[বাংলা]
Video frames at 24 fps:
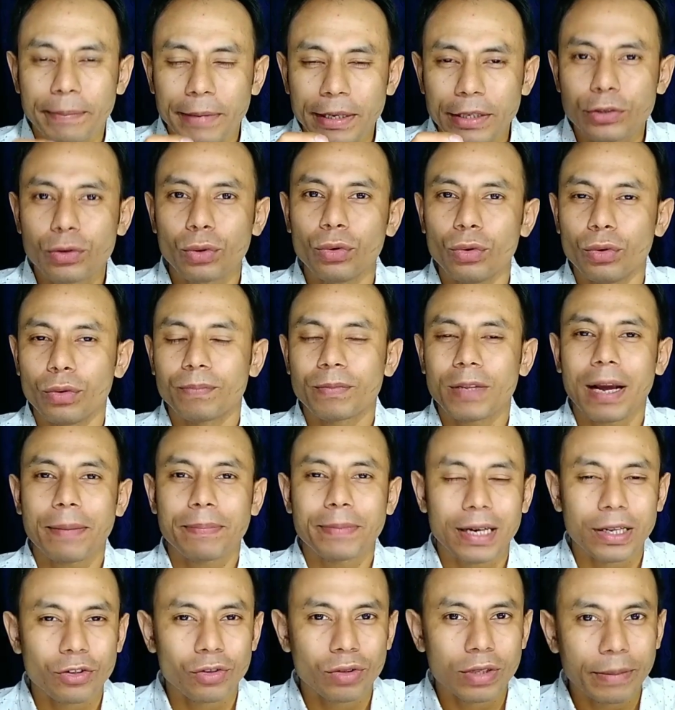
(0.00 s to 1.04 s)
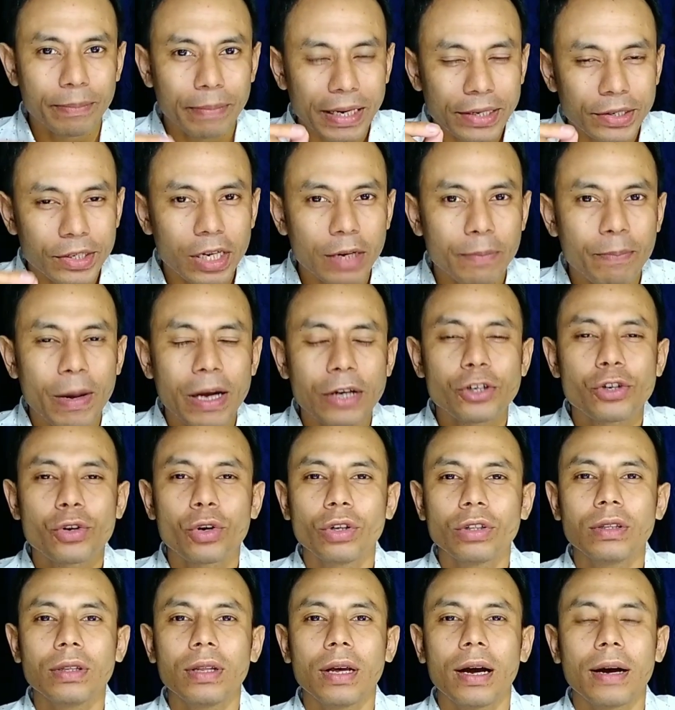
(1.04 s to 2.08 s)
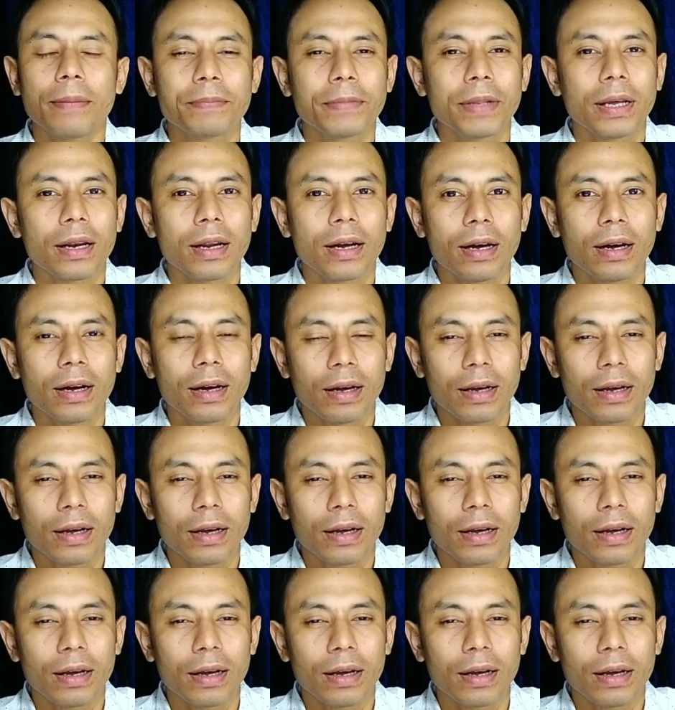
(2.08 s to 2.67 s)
নম্বর টু আপনারা যদি মেট্রিক পাস হন আপনারা